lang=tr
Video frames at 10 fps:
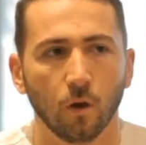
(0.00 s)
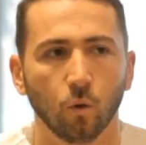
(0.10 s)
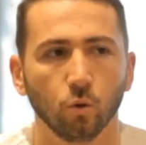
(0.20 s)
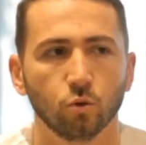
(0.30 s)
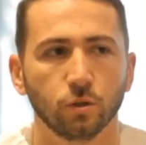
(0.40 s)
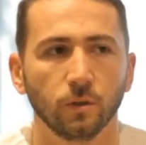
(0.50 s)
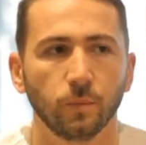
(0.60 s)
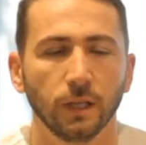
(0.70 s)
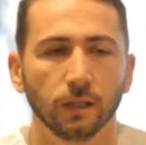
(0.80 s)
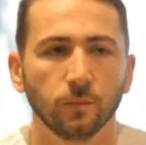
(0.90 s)
Oyuncuların
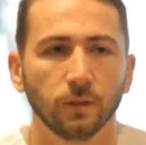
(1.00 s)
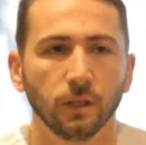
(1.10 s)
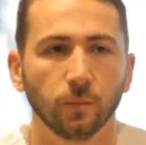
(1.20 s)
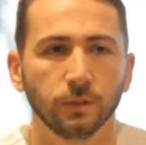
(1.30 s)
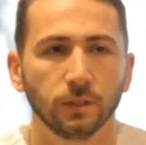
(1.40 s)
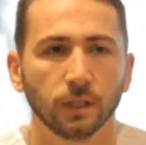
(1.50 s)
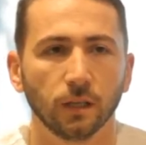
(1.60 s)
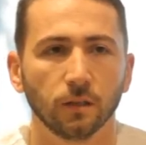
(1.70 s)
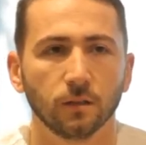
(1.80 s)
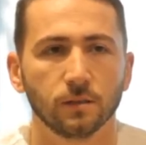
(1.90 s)
planlamaları
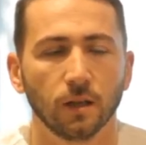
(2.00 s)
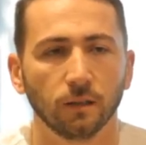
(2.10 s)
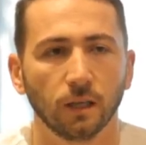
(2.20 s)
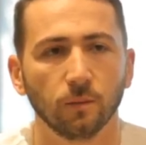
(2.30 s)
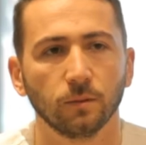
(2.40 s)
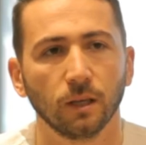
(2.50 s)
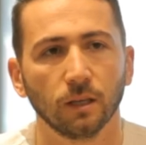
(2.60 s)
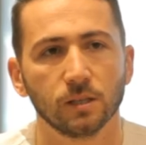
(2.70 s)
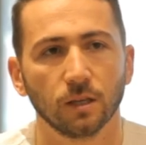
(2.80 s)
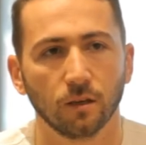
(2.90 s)
yapılırken sağlık ekibinden
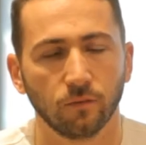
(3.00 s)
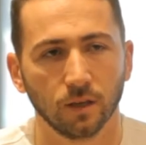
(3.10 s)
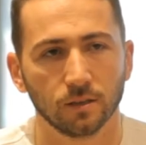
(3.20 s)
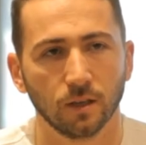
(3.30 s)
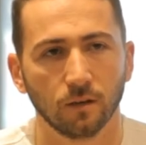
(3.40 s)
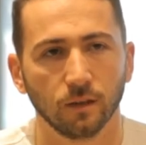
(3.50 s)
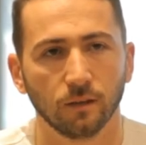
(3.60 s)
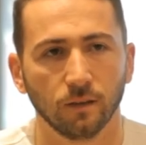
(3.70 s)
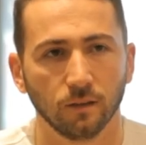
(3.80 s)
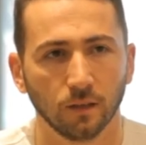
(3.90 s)
gelecek referanslar ve
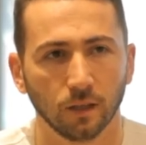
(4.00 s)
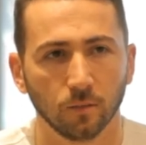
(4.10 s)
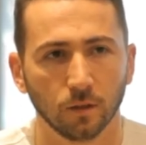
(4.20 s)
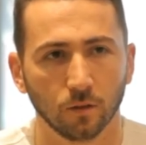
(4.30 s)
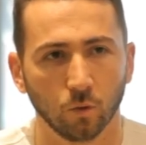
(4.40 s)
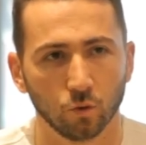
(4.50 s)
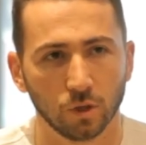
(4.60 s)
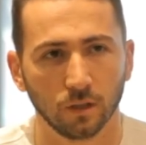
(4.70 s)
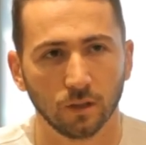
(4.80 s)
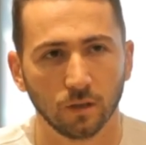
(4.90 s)
teknik ekibin
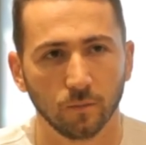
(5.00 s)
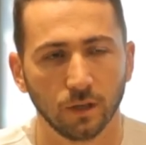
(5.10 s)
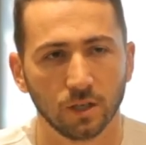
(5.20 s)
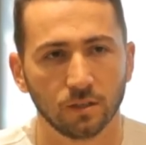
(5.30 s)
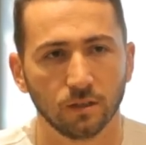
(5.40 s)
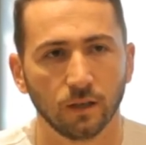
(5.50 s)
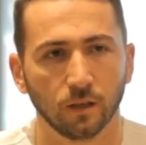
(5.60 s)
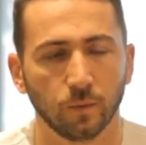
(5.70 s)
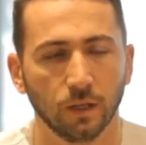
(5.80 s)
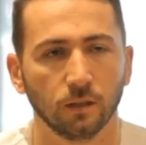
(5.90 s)
öncelikleri
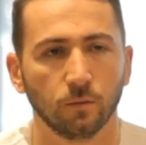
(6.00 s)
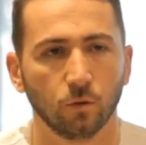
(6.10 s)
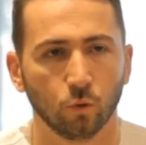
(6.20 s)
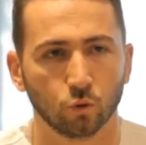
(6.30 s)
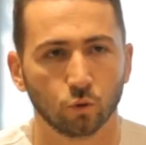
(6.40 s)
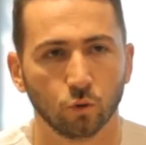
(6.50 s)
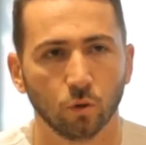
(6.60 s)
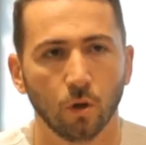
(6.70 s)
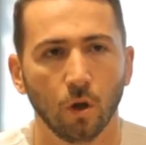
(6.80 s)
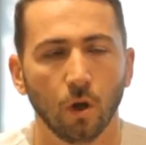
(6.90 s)
birleştirilerek planlamalar
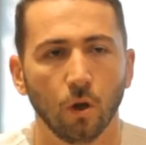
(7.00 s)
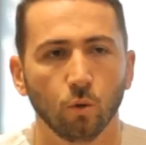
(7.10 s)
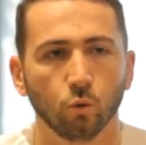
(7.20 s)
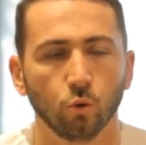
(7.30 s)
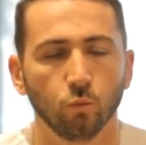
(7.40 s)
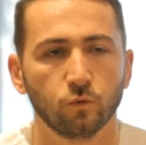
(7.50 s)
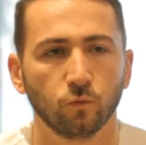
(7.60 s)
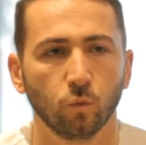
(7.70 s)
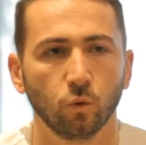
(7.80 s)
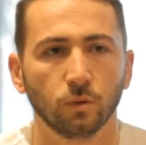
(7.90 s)
oluşturuyor. Günümüz
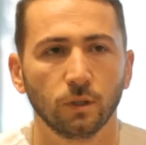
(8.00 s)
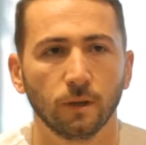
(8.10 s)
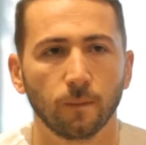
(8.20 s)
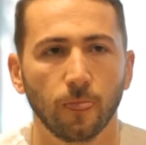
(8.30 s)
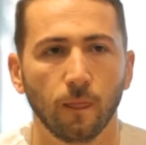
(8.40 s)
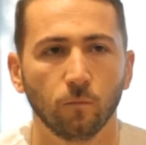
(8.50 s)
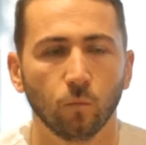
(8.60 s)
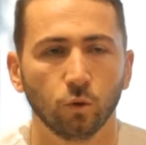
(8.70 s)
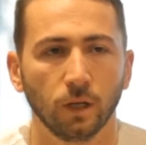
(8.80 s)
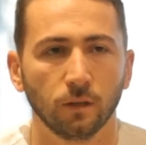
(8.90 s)
futbolunda da
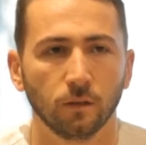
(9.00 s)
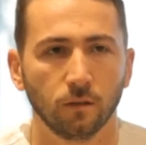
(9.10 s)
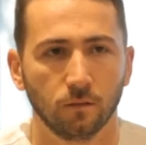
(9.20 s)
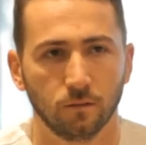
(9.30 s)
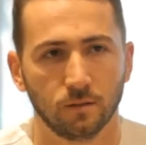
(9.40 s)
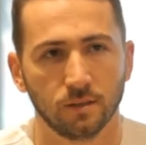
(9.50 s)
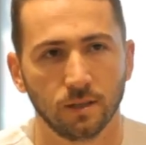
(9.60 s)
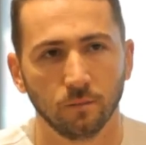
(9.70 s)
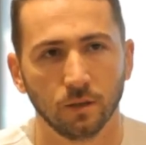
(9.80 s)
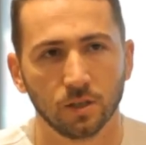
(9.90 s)
modern
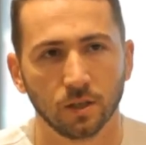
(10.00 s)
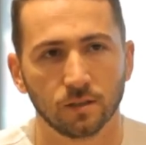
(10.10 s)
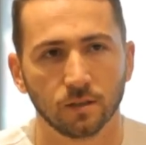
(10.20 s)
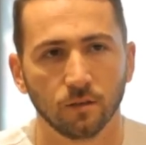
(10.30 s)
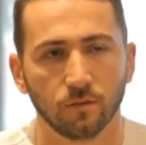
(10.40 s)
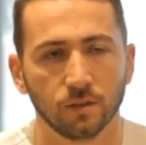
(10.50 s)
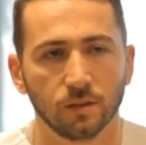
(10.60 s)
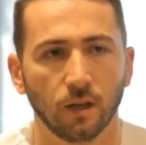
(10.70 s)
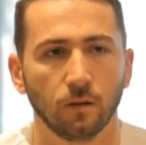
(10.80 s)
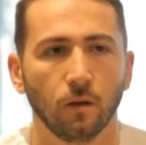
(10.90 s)
sistemlerin içerisinde
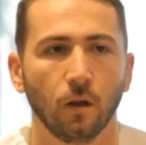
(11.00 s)
fiziksel